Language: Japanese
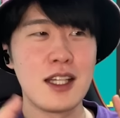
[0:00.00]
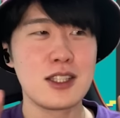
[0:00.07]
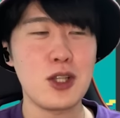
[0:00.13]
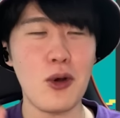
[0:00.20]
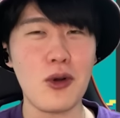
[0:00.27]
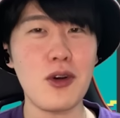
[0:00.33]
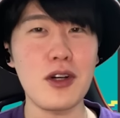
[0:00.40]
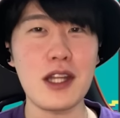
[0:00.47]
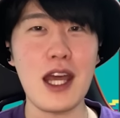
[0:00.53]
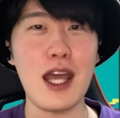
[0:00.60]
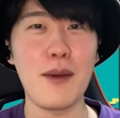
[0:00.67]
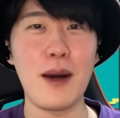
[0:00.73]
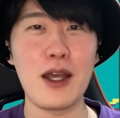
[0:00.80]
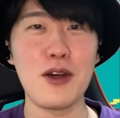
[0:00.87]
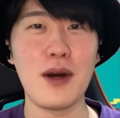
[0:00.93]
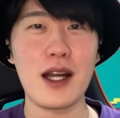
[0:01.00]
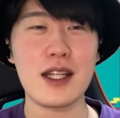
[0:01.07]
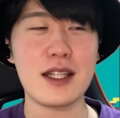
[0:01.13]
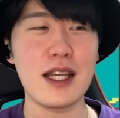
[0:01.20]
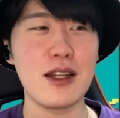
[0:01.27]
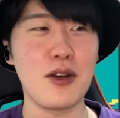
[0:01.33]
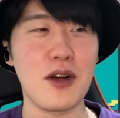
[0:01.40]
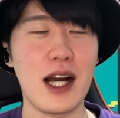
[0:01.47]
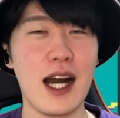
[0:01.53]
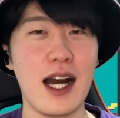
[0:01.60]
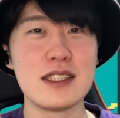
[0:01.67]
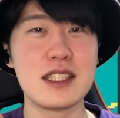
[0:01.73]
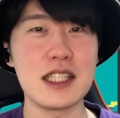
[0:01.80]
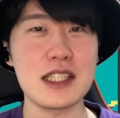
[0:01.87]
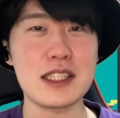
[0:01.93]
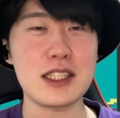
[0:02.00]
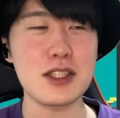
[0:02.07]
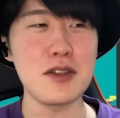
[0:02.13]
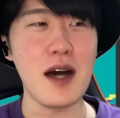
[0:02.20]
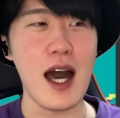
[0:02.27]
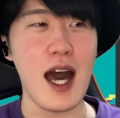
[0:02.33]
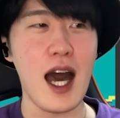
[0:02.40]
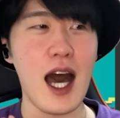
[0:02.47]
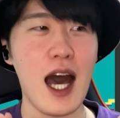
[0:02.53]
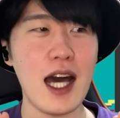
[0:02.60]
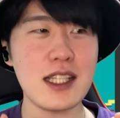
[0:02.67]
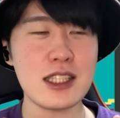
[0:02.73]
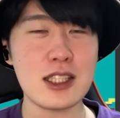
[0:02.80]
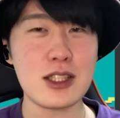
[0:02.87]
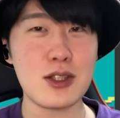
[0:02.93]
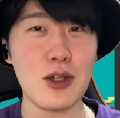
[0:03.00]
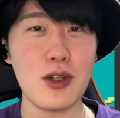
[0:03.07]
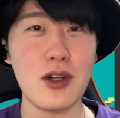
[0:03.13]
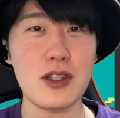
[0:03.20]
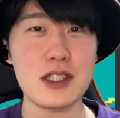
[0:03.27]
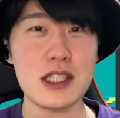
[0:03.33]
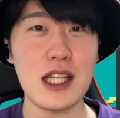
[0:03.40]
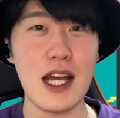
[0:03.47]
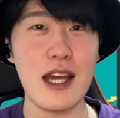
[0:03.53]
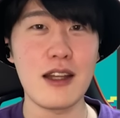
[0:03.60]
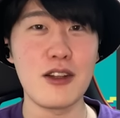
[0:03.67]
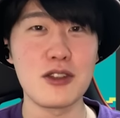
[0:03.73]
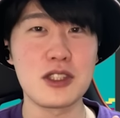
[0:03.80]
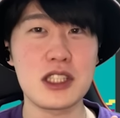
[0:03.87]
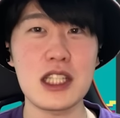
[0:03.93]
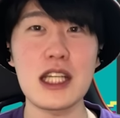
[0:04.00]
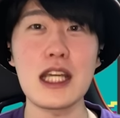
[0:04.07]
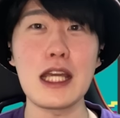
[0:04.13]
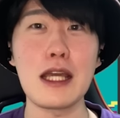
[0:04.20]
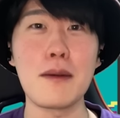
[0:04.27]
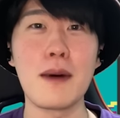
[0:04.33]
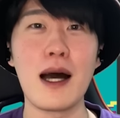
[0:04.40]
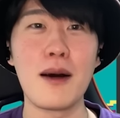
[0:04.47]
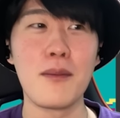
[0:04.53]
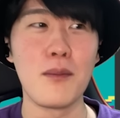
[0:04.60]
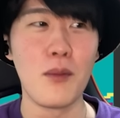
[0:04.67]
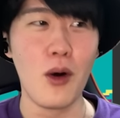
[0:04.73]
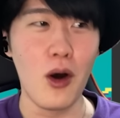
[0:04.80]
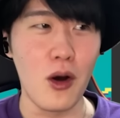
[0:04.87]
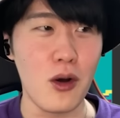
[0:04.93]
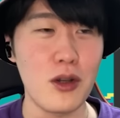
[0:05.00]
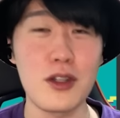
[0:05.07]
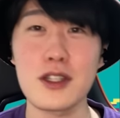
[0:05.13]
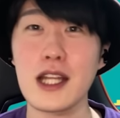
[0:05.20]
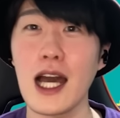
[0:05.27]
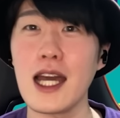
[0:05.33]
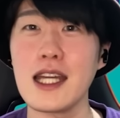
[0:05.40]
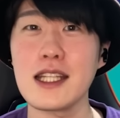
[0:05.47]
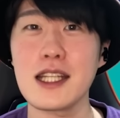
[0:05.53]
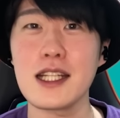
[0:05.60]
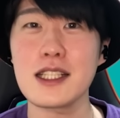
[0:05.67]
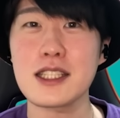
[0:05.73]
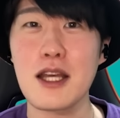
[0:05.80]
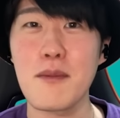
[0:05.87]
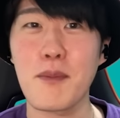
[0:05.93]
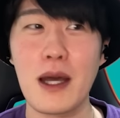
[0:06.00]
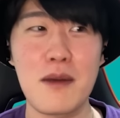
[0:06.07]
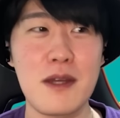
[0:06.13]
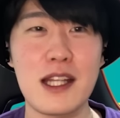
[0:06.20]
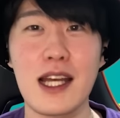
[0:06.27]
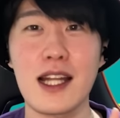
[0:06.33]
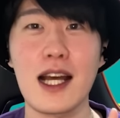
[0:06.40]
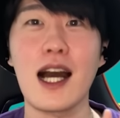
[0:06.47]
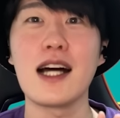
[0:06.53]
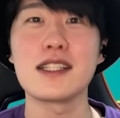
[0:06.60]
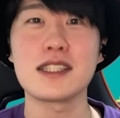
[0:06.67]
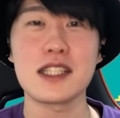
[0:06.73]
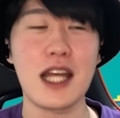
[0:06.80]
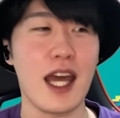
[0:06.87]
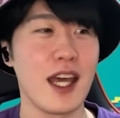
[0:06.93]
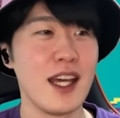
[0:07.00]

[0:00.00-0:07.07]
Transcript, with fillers: そこで今言われてんのが、実はアストロ時代の G マンもこのタイテレ先輩みたいな感じで